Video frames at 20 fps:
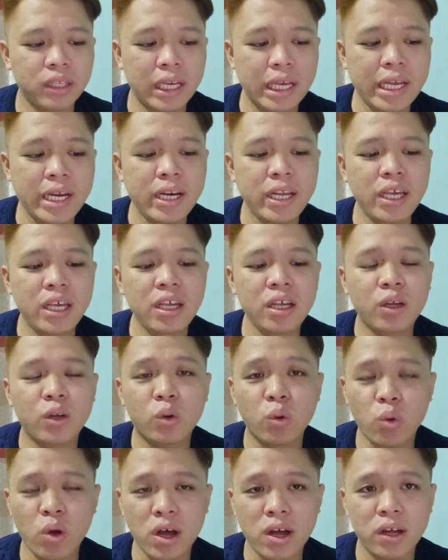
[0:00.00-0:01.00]
Ini
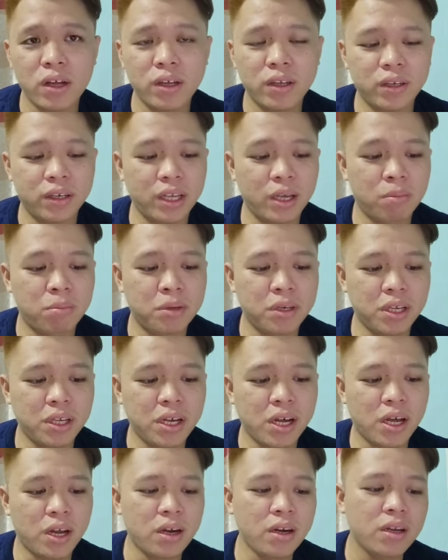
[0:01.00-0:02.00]
ruang dia
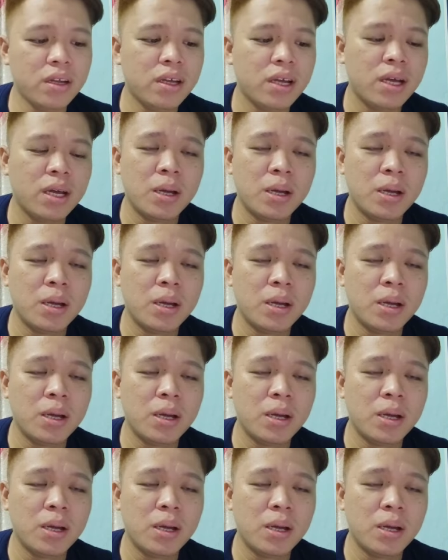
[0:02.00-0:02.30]
berikan